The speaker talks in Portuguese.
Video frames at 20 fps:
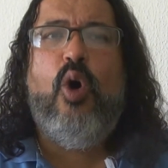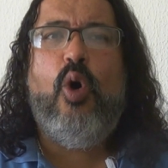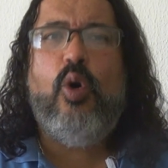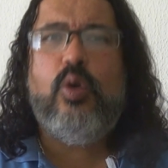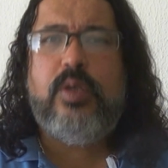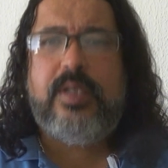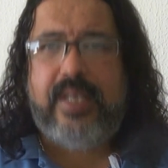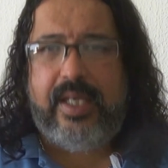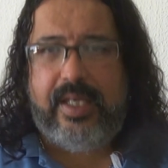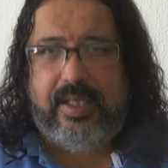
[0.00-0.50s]

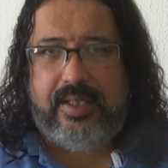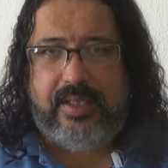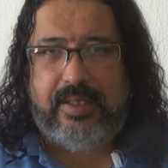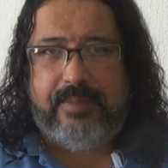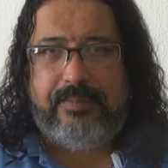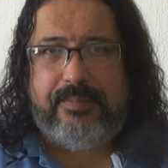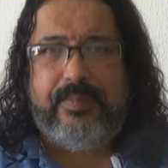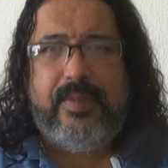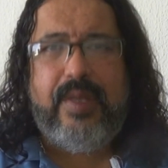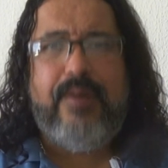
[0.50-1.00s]
Ou
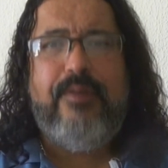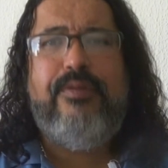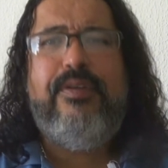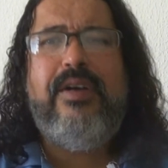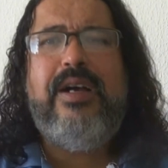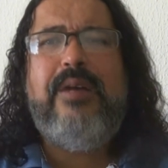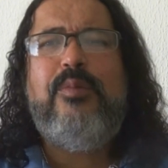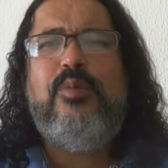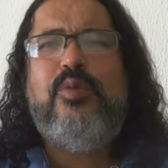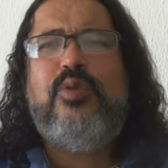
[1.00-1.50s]
seja,
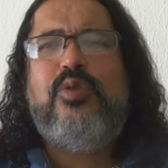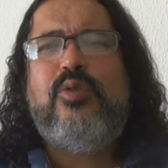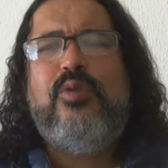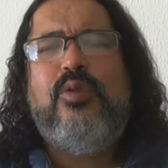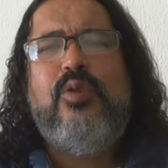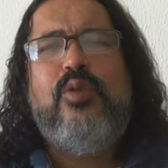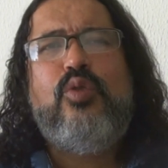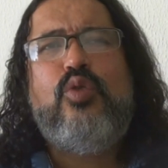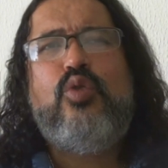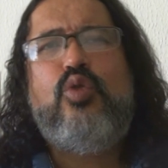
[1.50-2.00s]

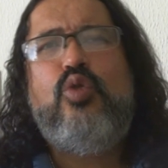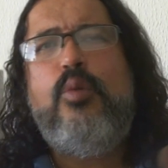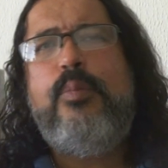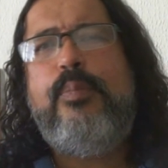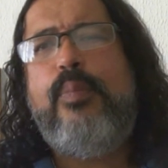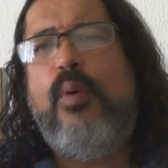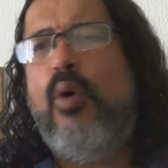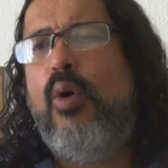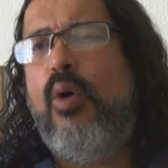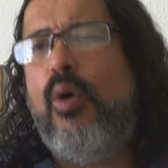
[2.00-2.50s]
vamos
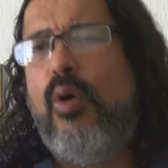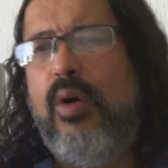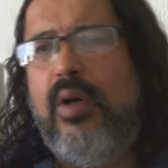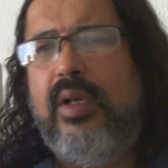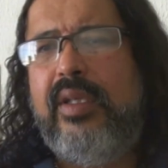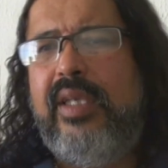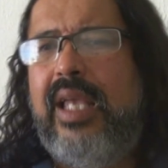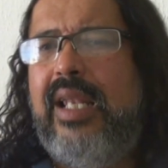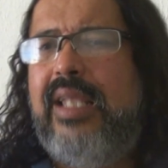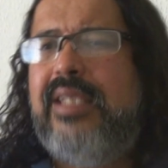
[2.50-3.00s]

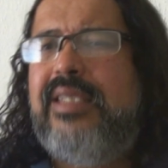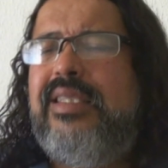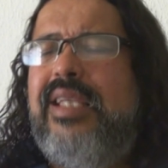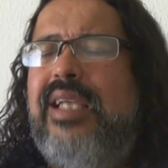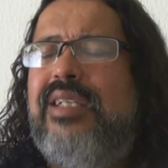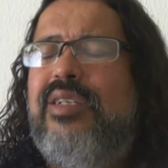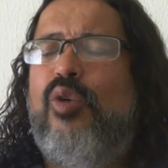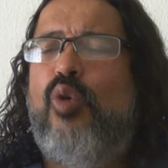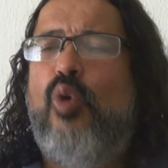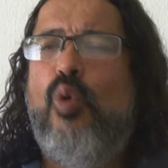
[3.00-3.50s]
supor que ela
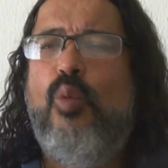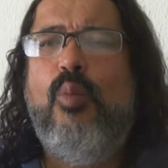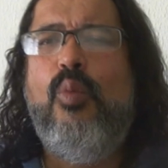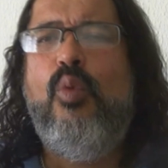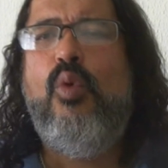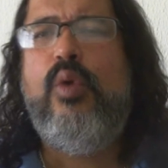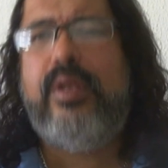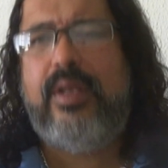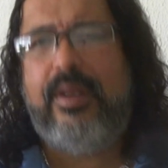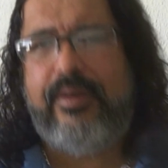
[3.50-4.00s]
esteja com
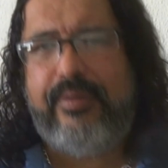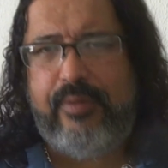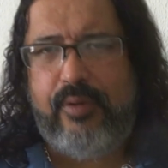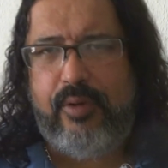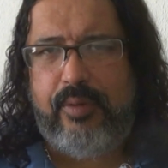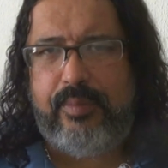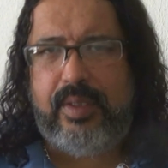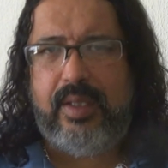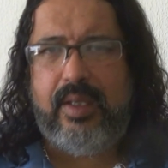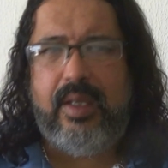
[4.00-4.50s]
muita
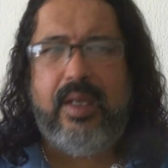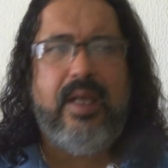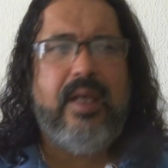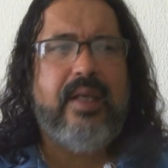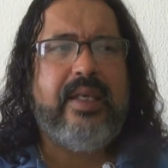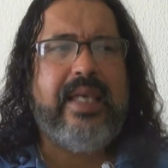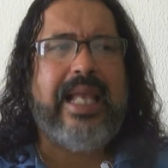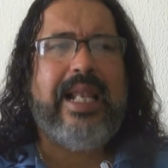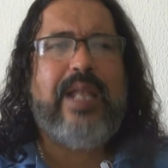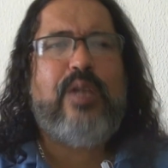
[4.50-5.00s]
fome,
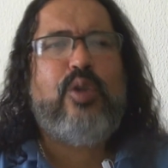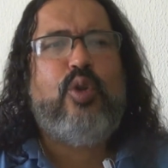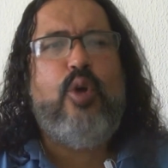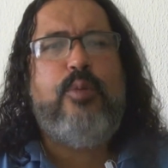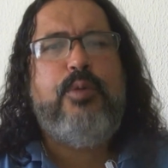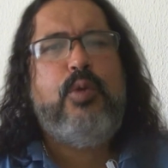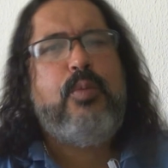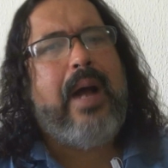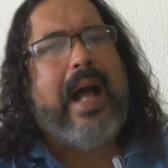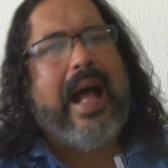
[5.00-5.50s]
que ela
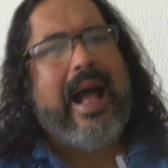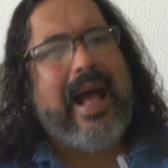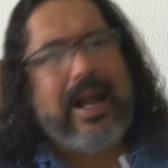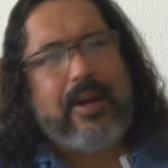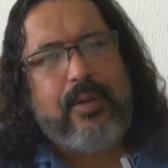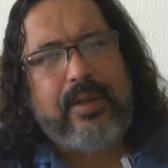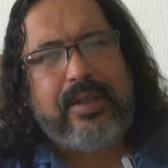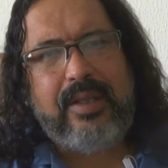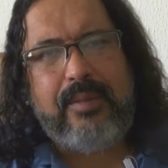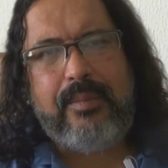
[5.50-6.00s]
tome uma
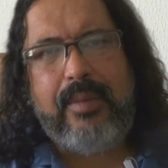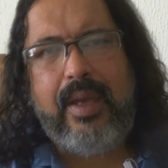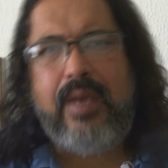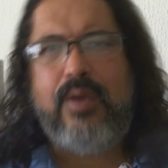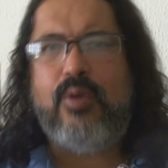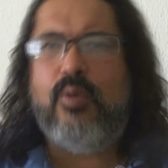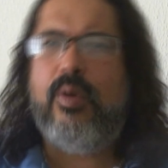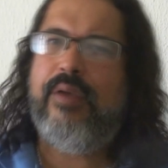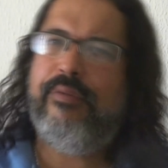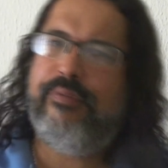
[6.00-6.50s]
água
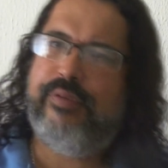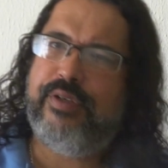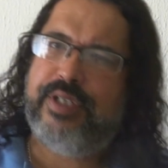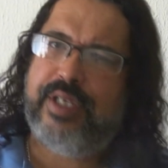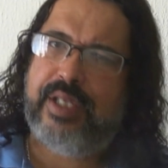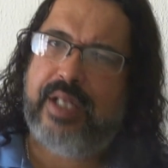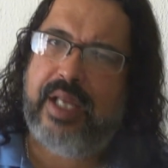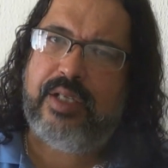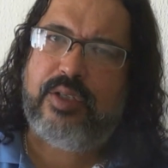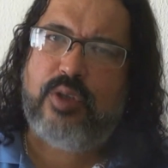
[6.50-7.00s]
também, um
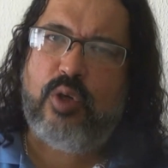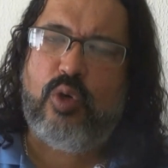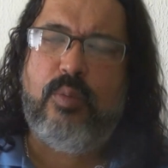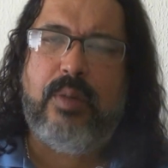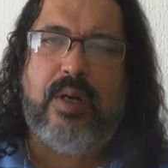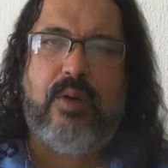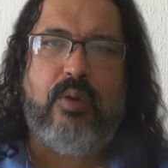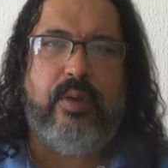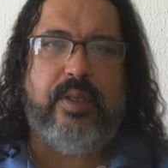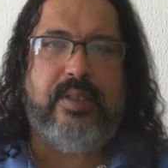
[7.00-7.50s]
refrigerante,
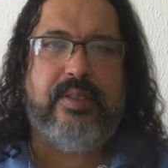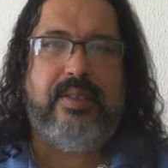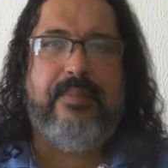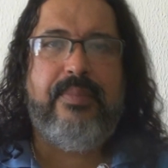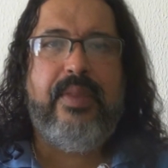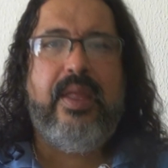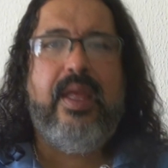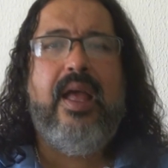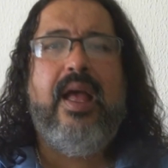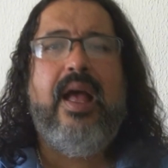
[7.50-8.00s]
alguma
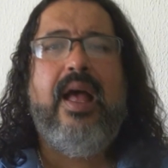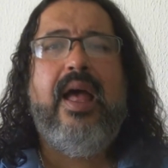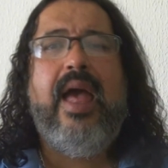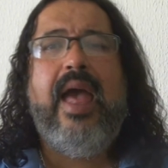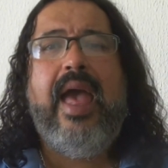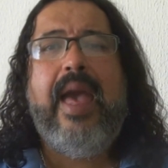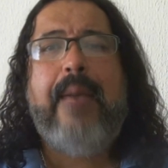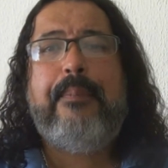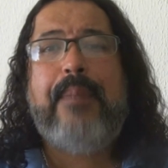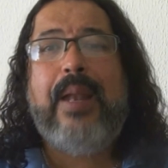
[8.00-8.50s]
coisa.
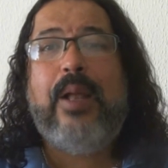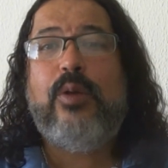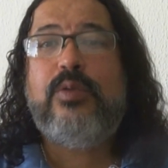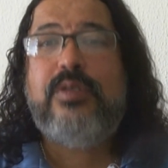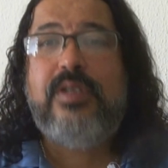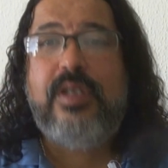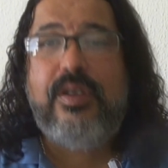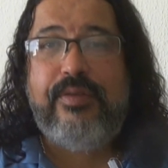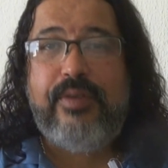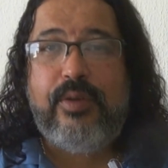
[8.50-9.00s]
É
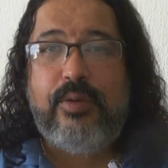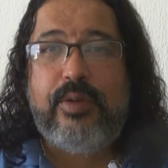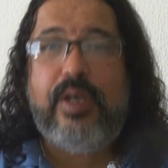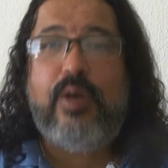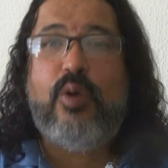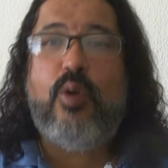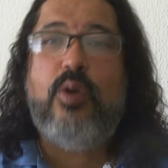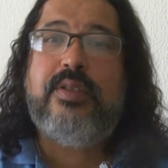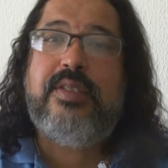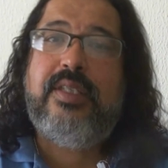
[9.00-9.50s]
plausível
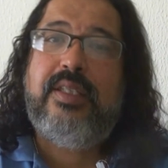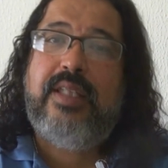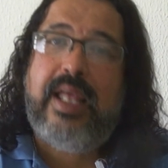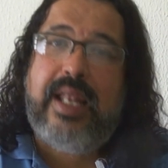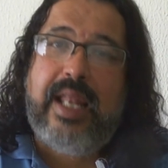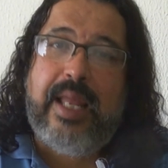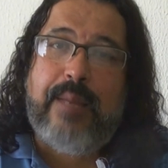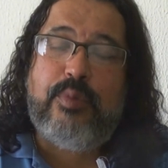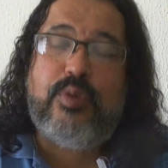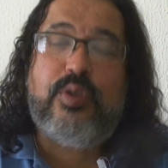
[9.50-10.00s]
que
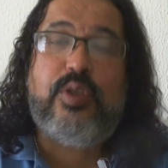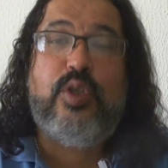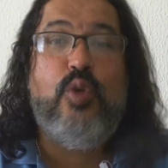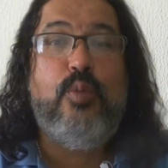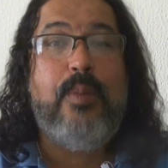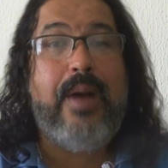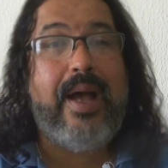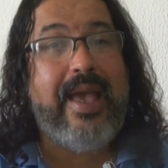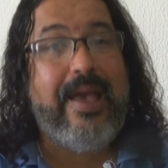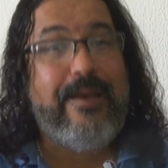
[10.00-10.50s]
consideremos
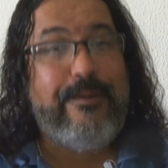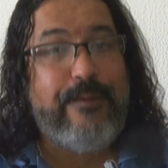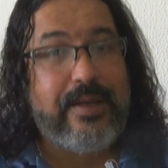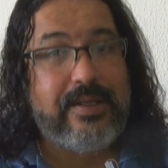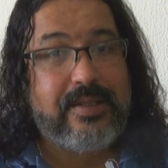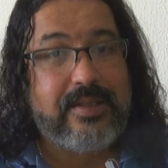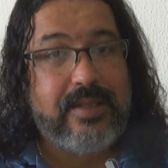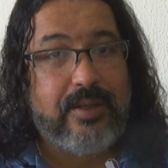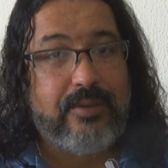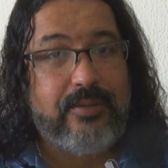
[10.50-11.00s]
que uma
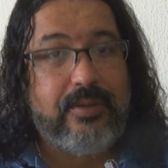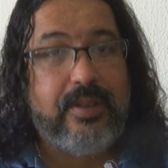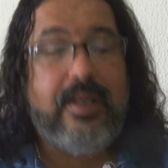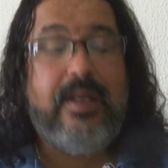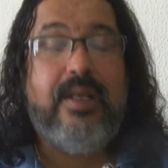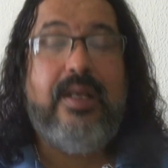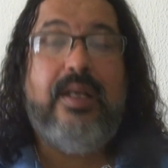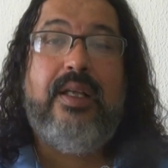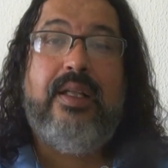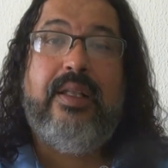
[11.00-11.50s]
refeição
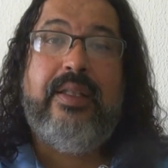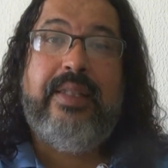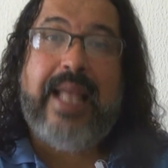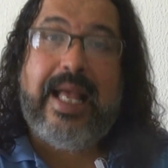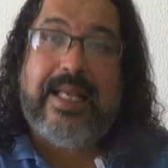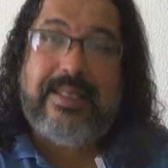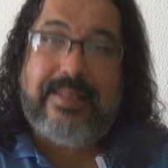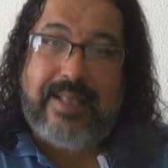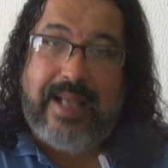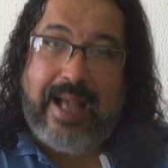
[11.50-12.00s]

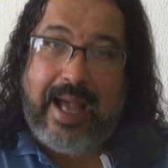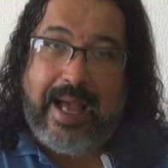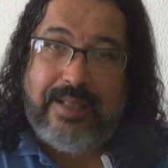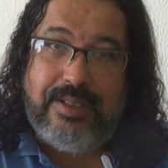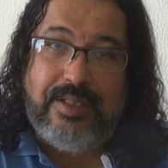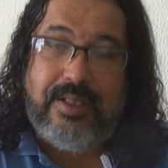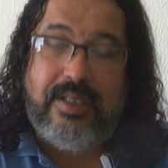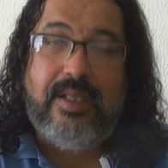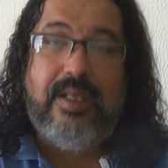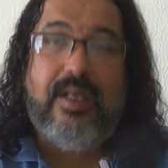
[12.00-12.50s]
nas
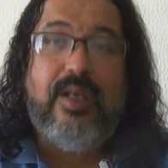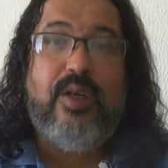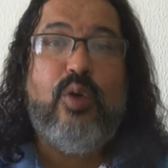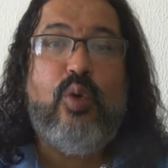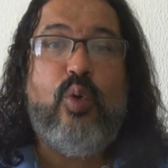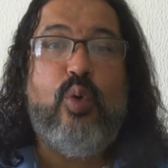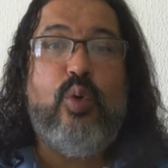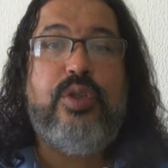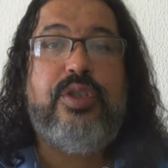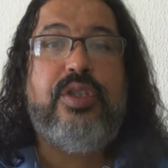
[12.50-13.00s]
CAD
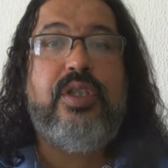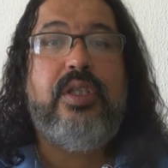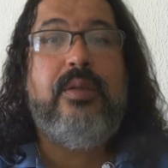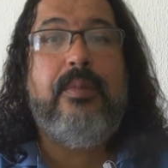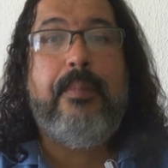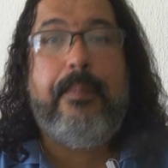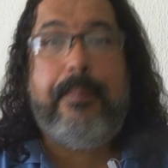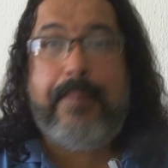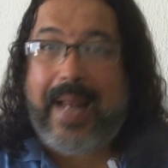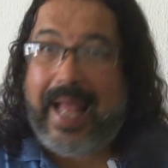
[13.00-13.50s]

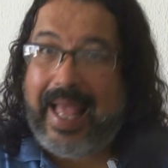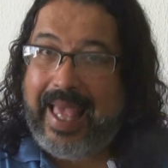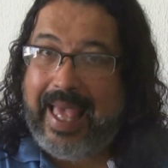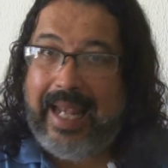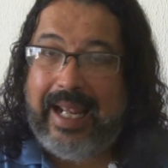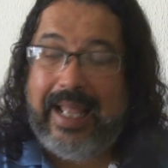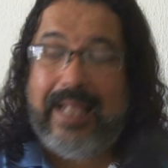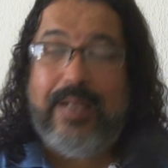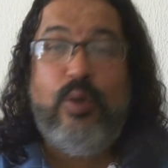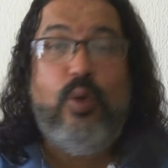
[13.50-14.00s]
custe para
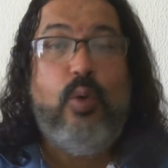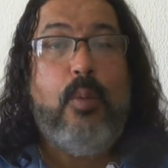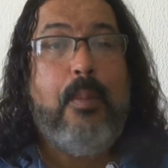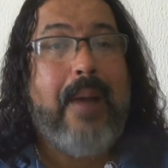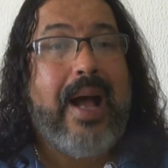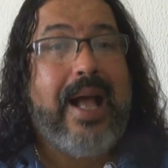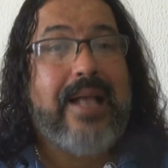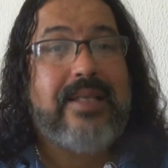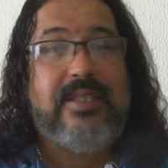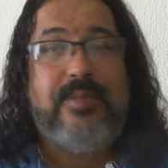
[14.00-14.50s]
ela no
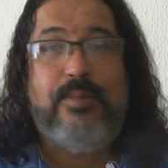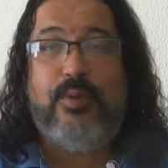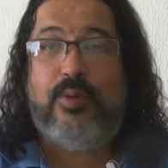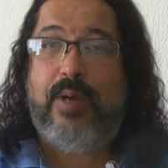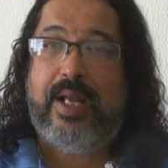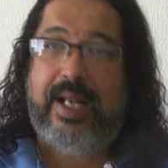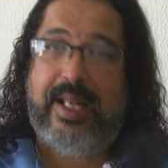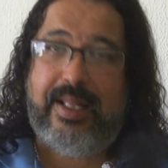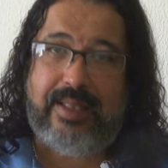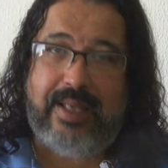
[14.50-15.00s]
máximo
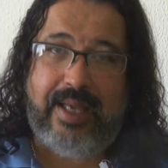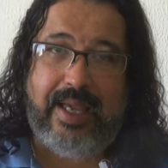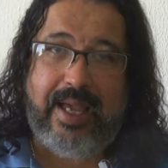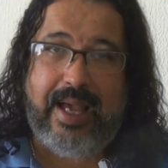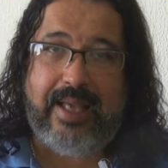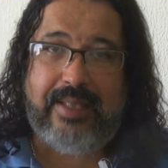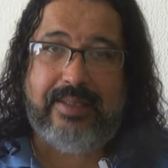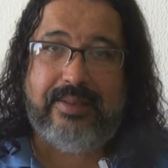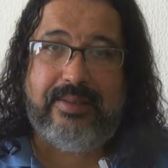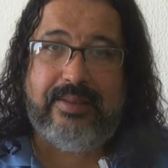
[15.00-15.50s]
40
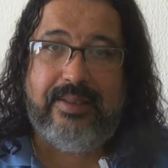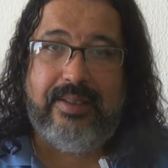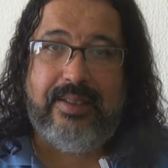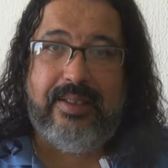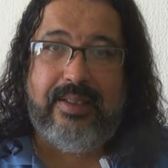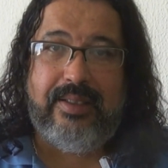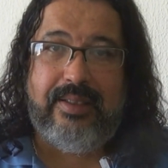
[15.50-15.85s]
reais.